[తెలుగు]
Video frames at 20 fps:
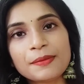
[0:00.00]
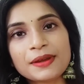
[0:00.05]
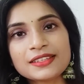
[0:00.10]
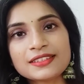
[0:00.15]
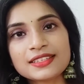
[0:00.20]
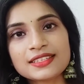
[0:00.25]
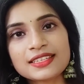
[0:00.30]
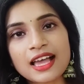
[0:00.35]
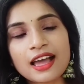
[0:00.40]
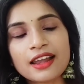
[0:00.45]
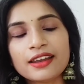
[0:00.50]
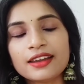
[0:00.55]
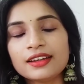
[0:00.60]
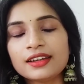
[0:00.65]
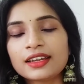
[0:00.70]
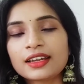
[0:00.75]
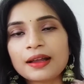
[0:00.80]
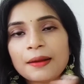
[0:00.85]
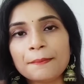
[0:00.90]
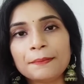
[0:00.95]
మంచి శారీ అంటే
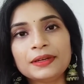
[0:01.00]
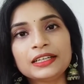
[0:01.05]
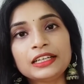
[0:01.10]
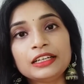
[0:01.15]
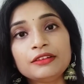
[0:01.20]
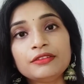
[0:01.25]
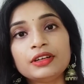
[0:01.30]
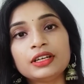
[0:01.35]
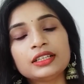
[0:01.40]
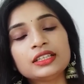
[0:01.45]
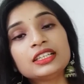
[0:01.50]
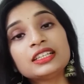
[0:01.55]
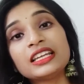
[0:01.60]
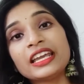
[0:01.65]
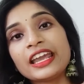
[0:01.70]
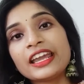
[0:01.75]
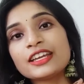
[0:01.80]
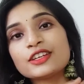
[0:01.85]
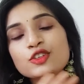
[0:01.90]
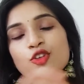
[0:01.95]
కంప్లీట్లీ వర్త్ ఇట్ ఏ